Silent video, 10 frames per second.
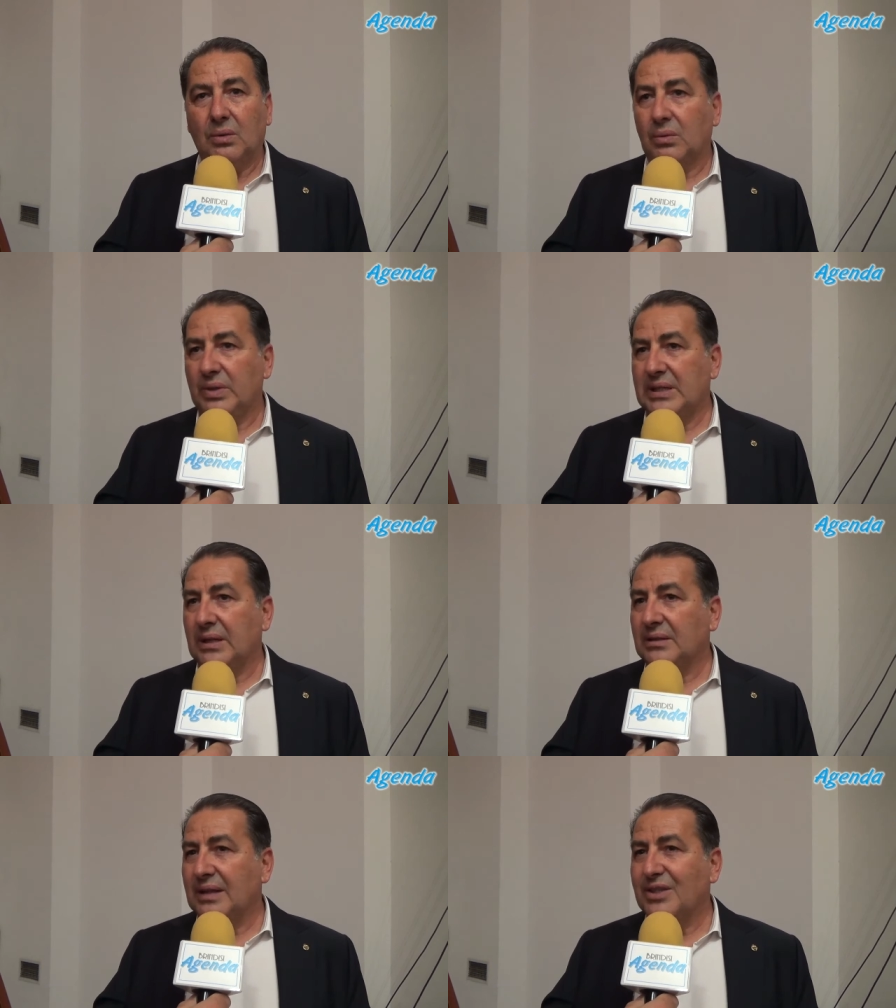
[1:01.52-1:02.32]

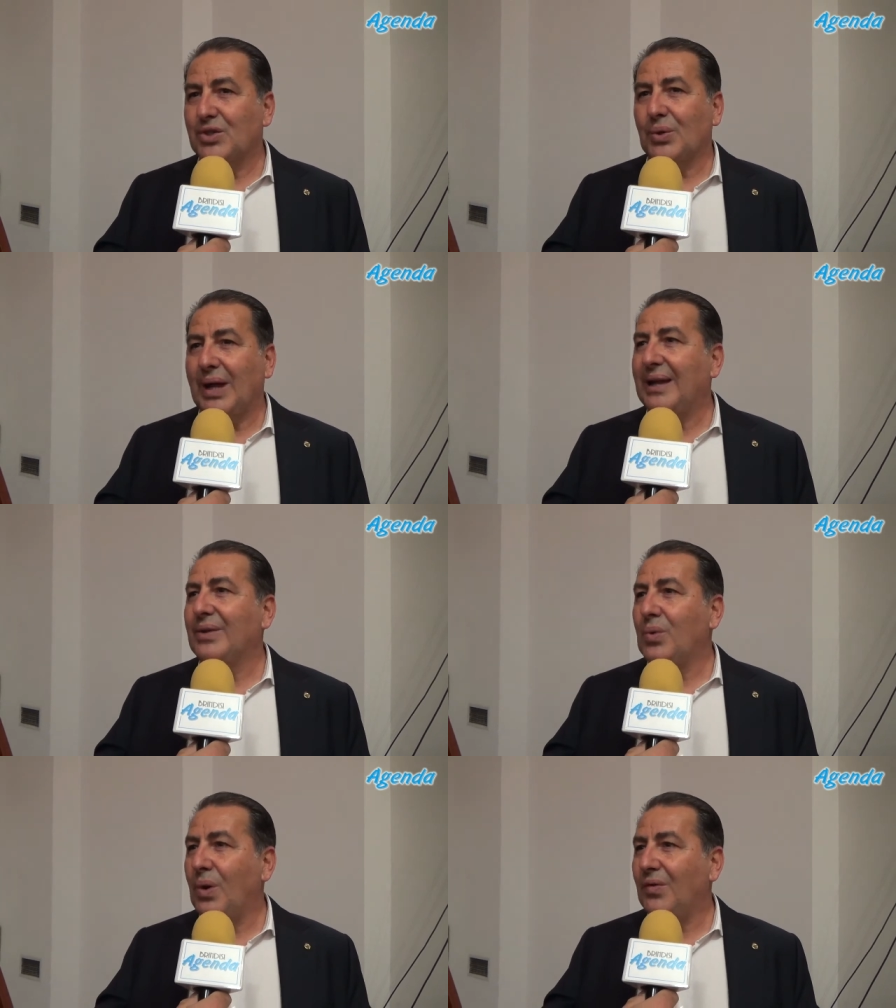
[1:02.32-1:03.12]
questa nazionale
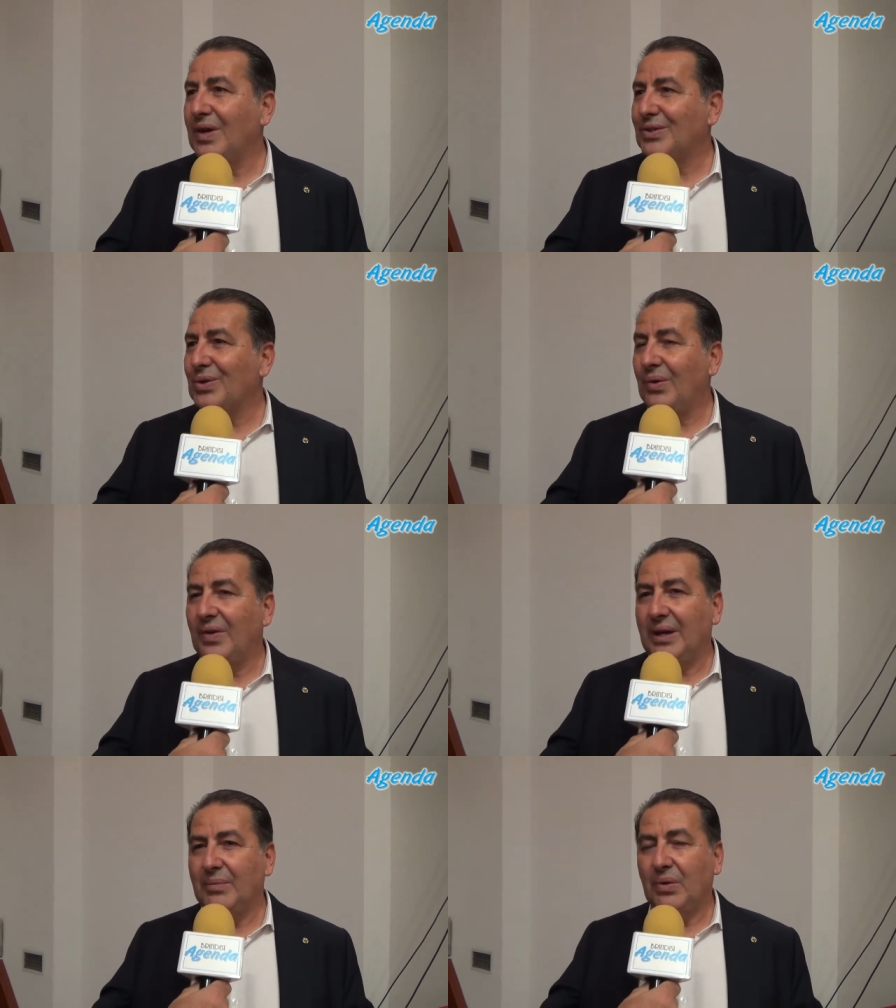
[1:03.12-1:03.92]
nuova,
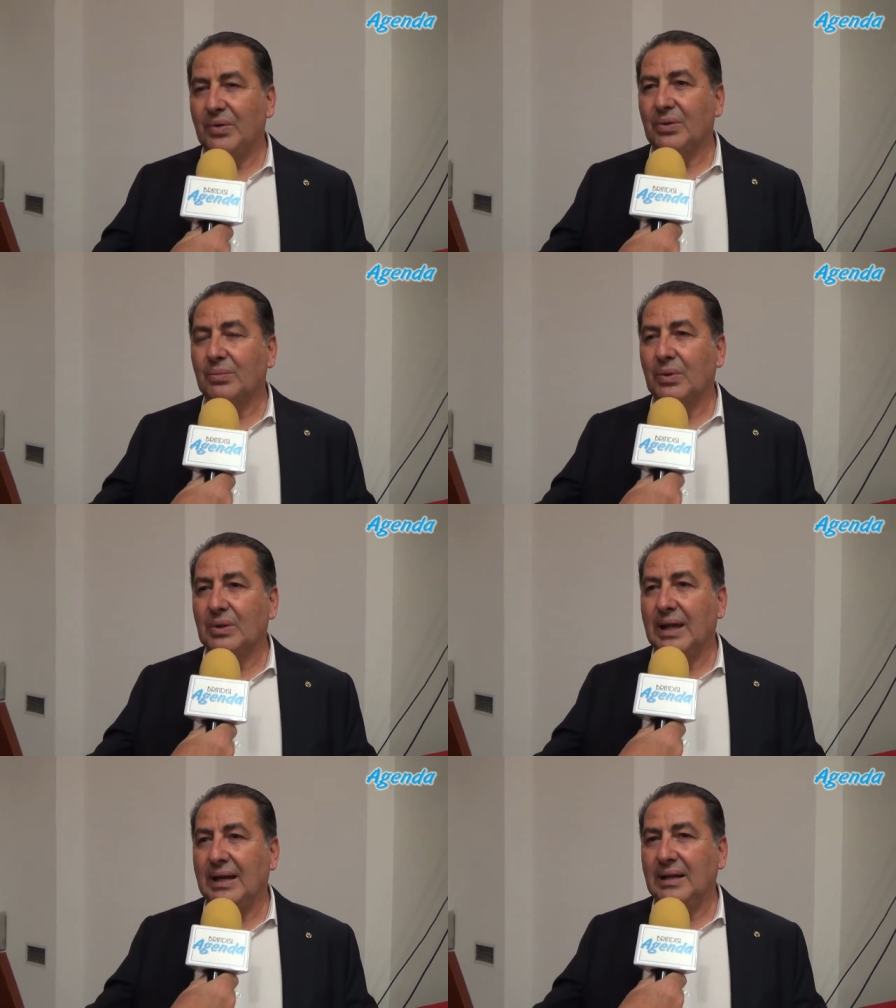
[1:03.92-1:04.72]
giovane, abbiamo vinto un
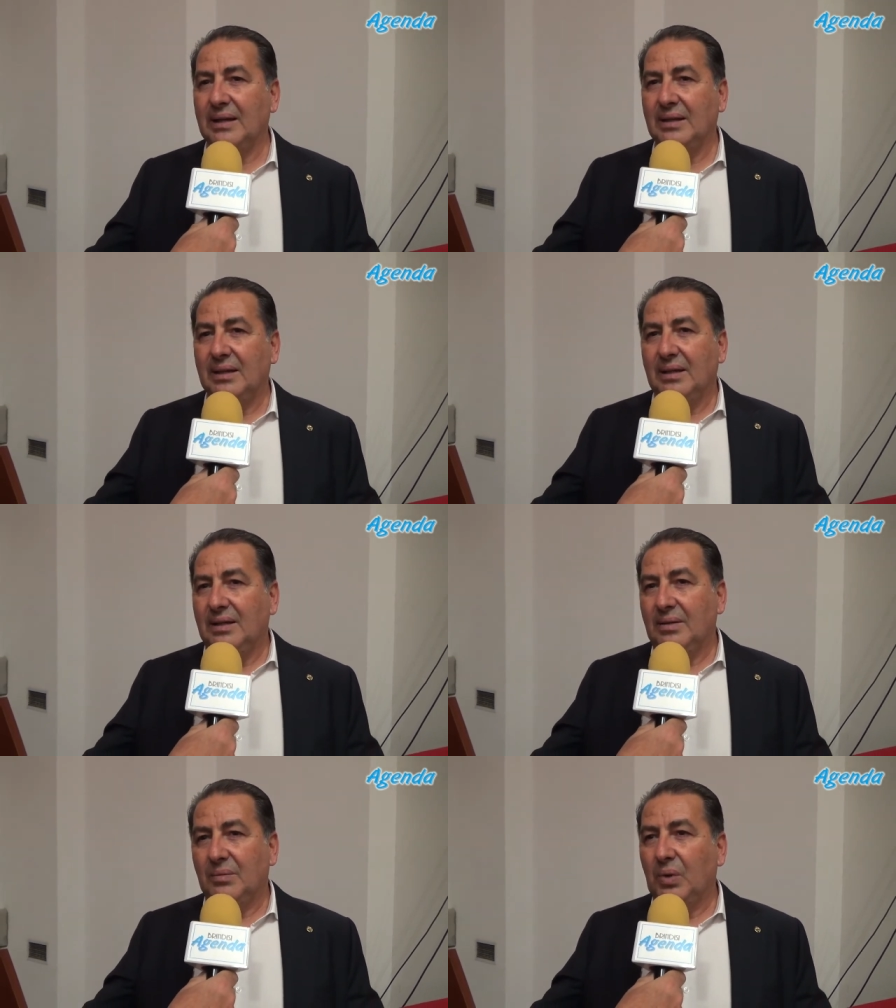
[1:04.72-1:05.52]
mondiale
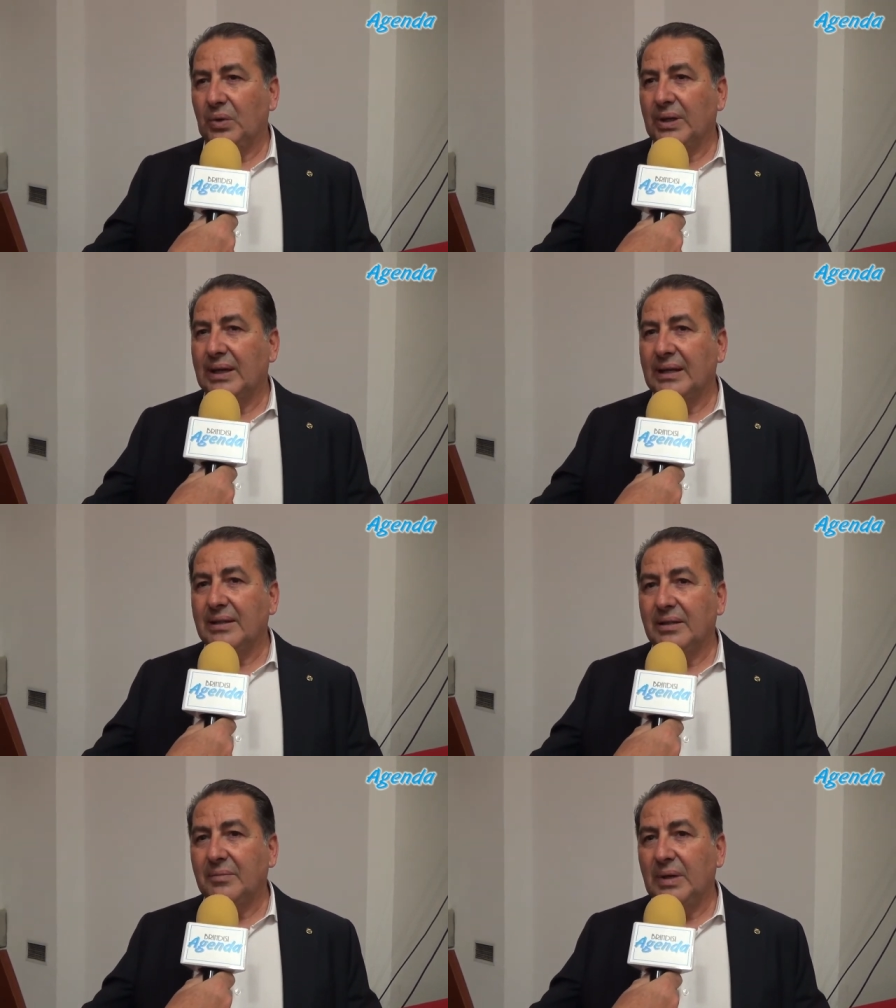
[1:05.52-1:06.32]
in un modo
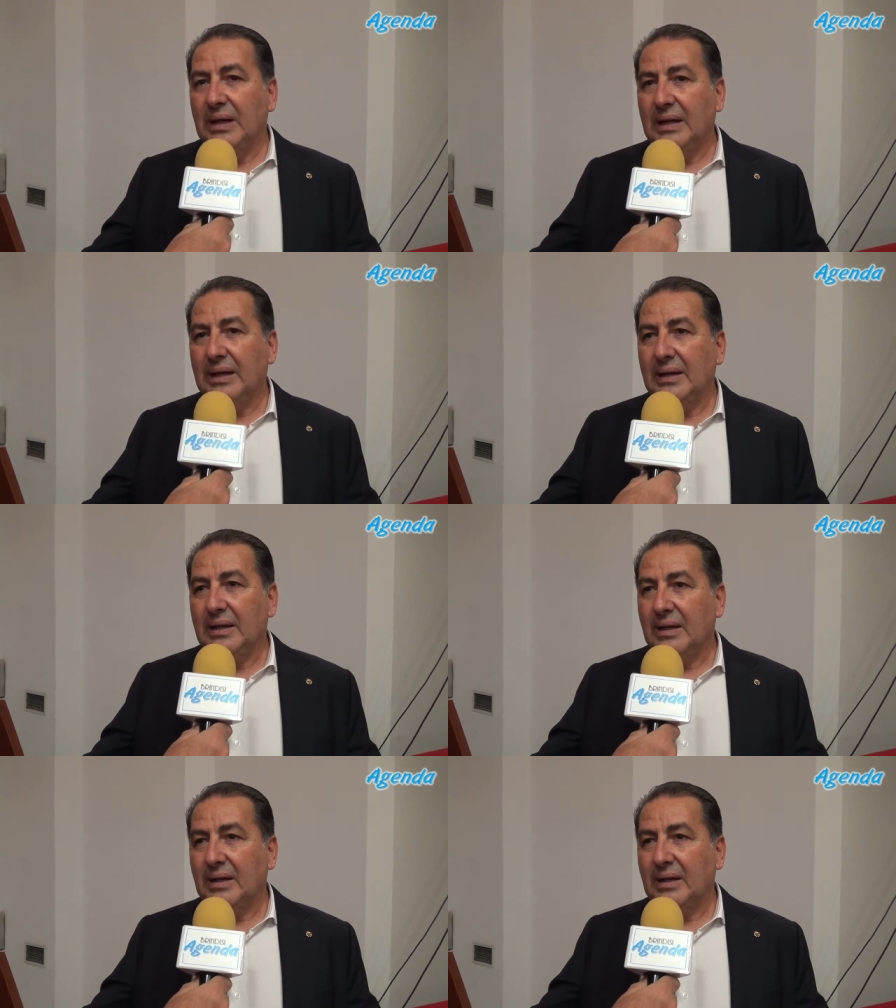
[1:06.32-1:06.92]
incredibile,